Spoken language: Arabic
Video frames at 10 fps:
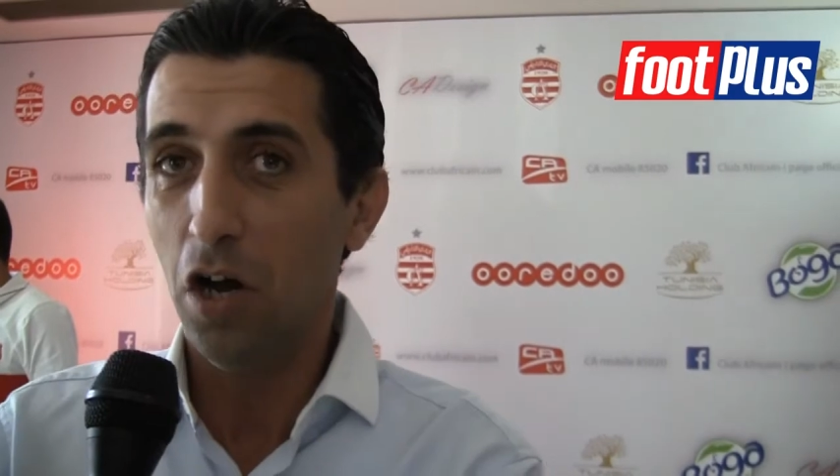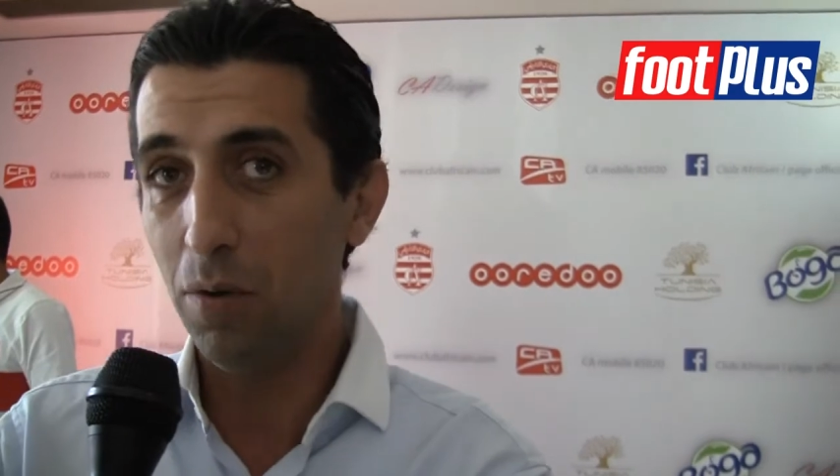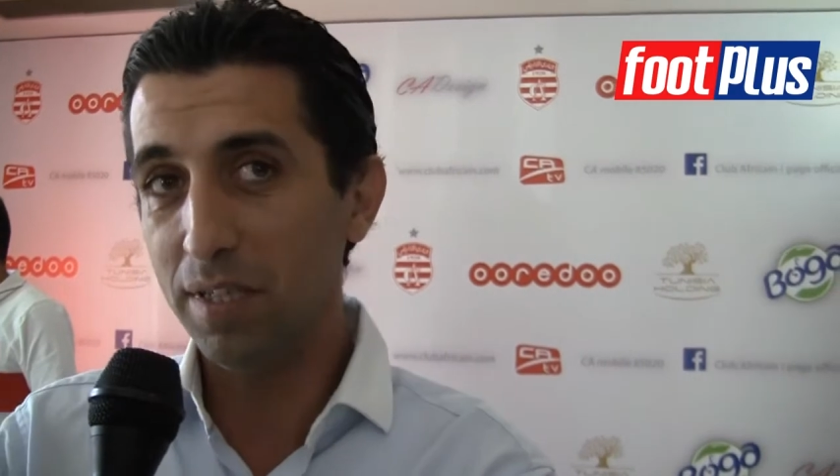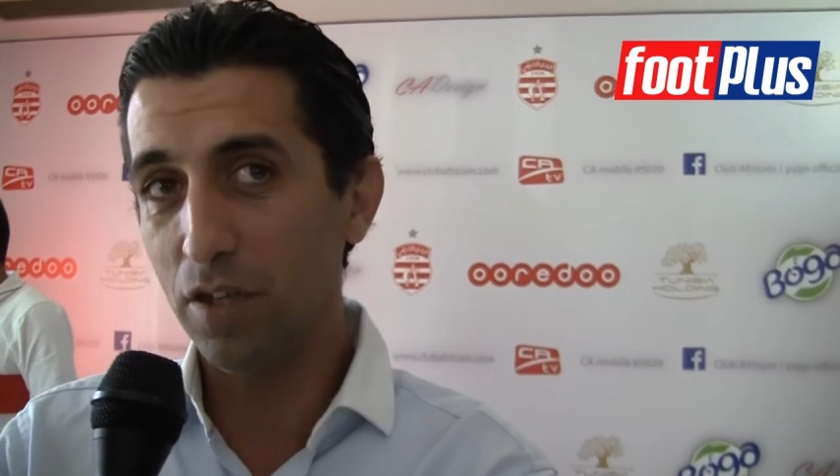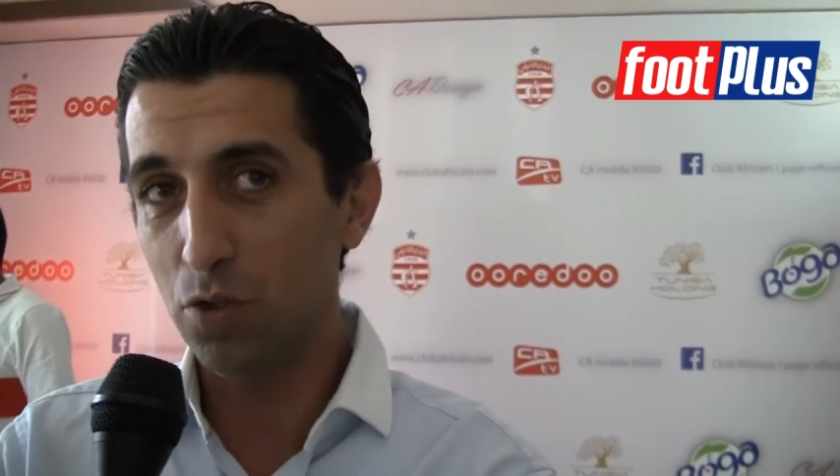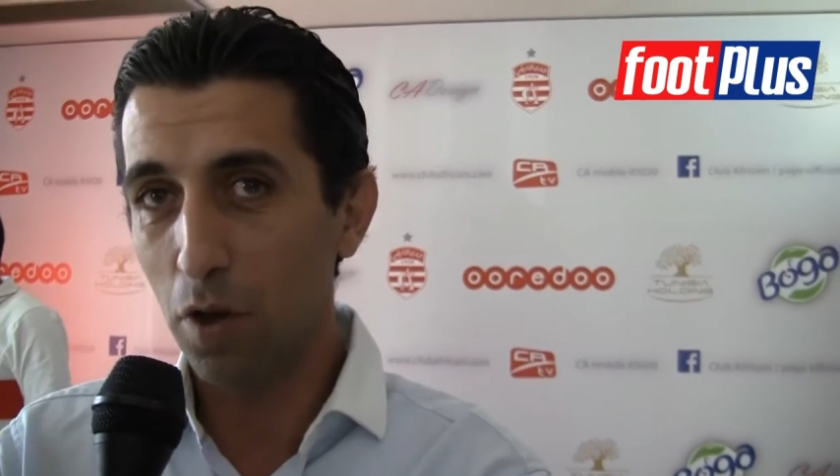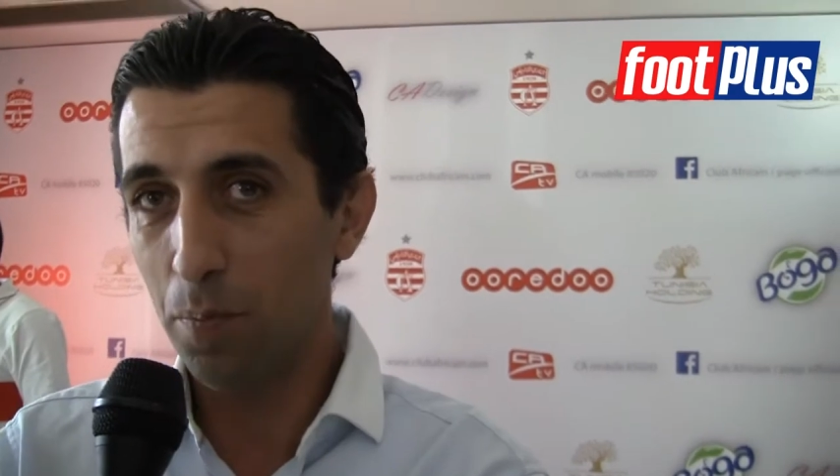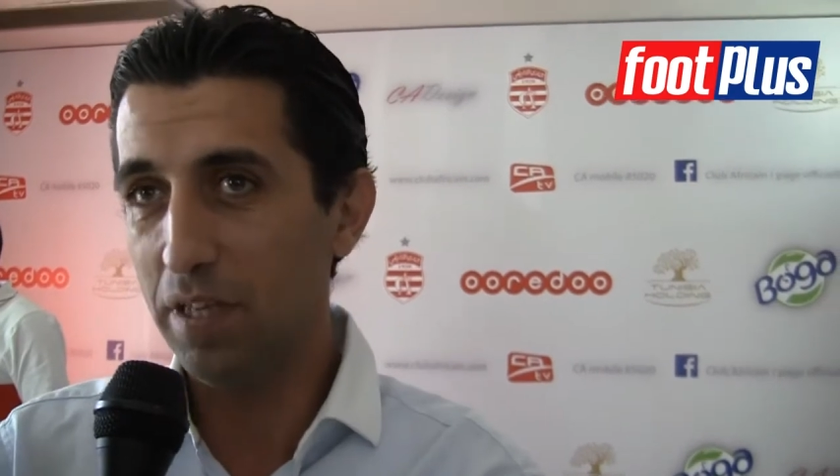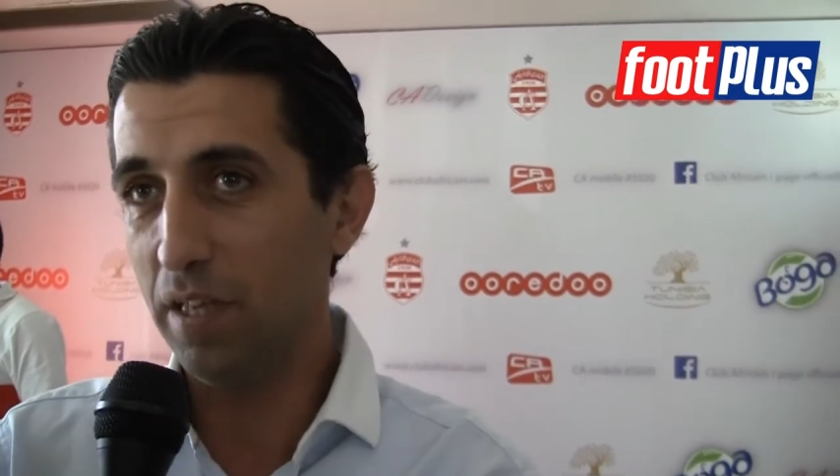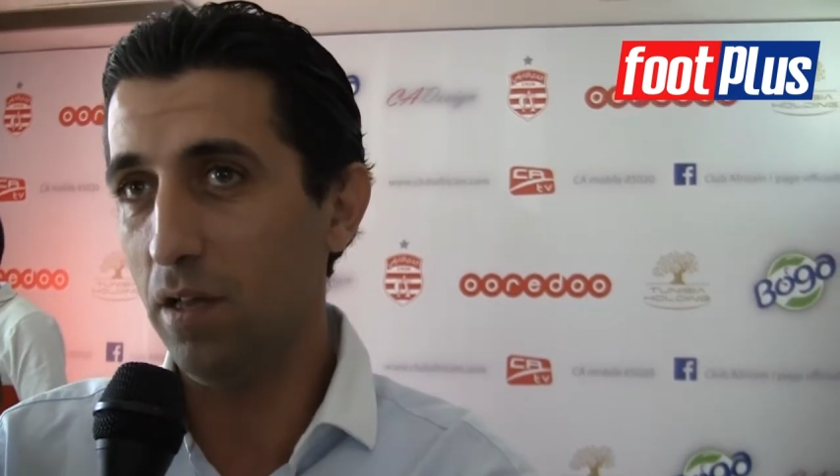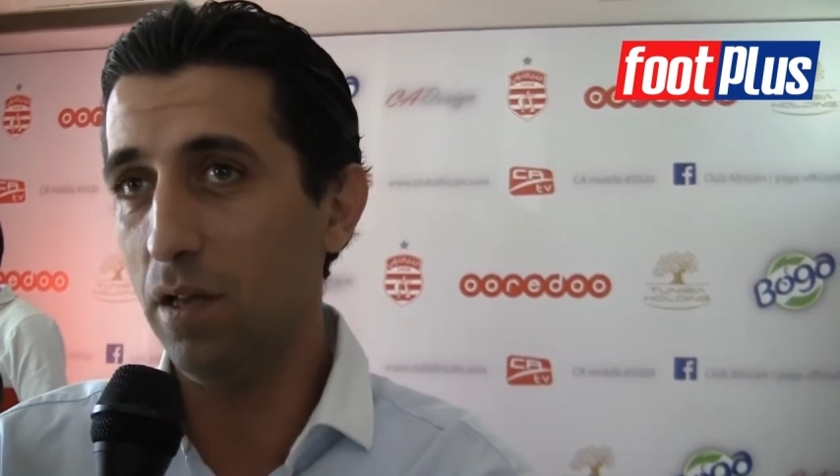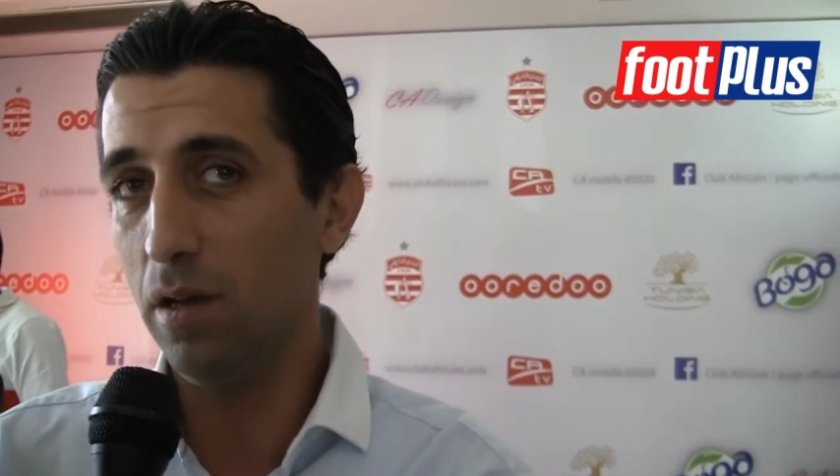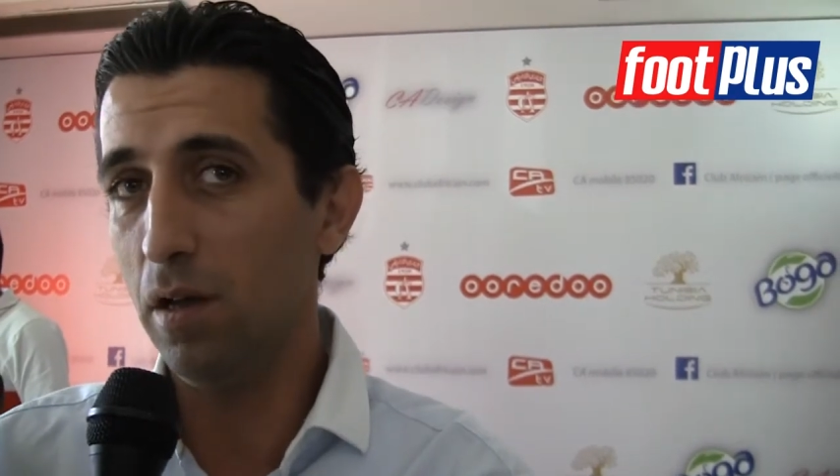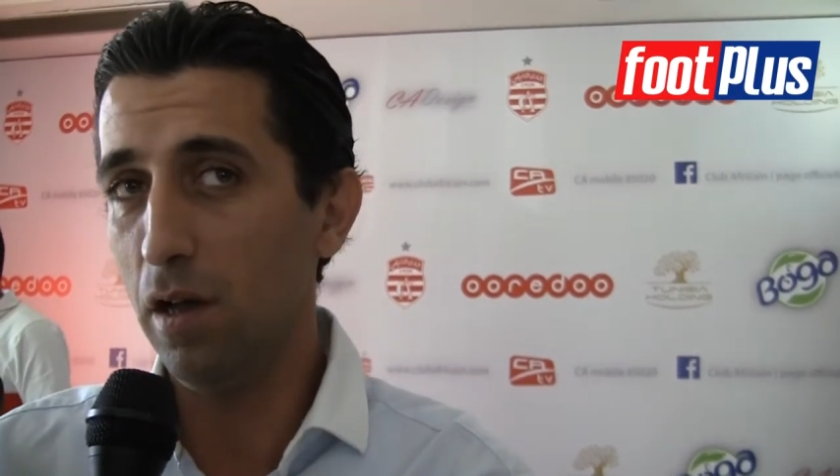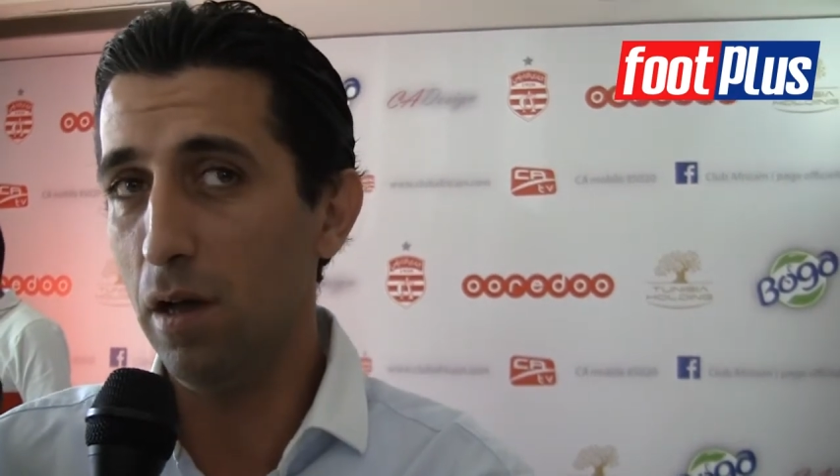هو سي جوار
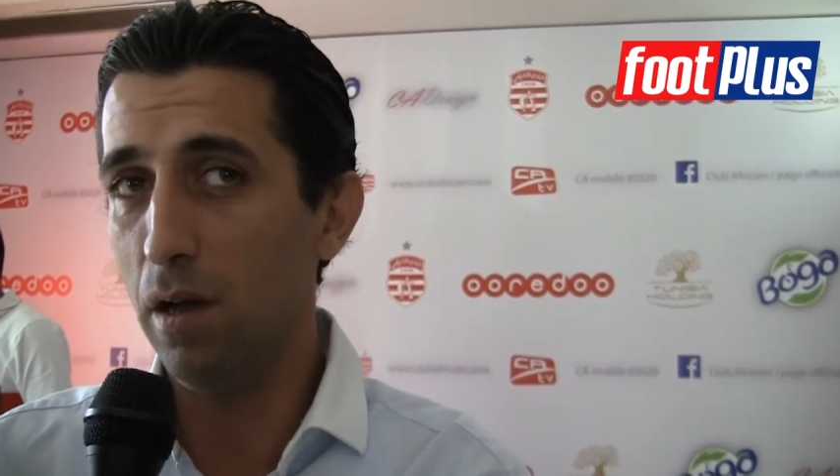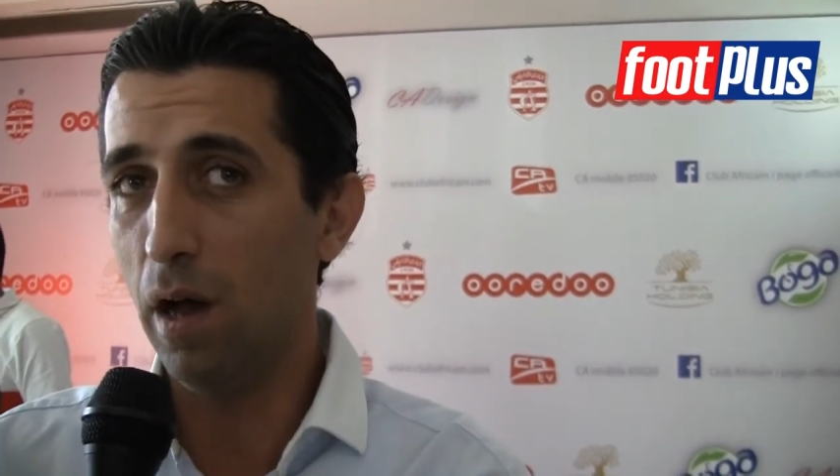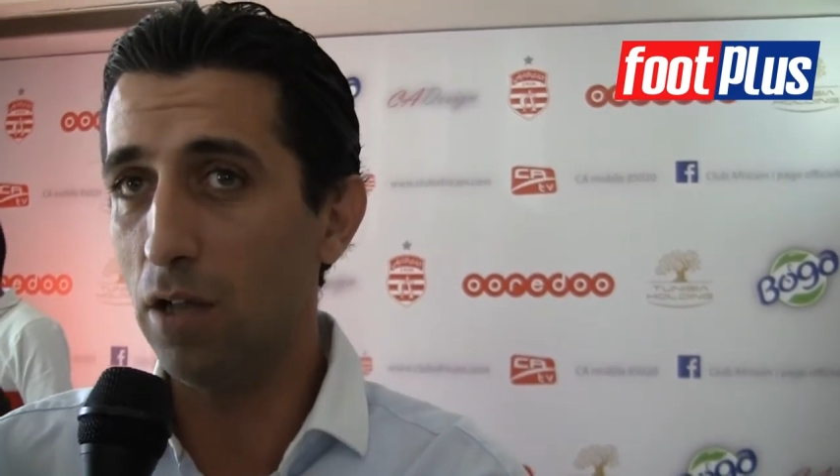آه،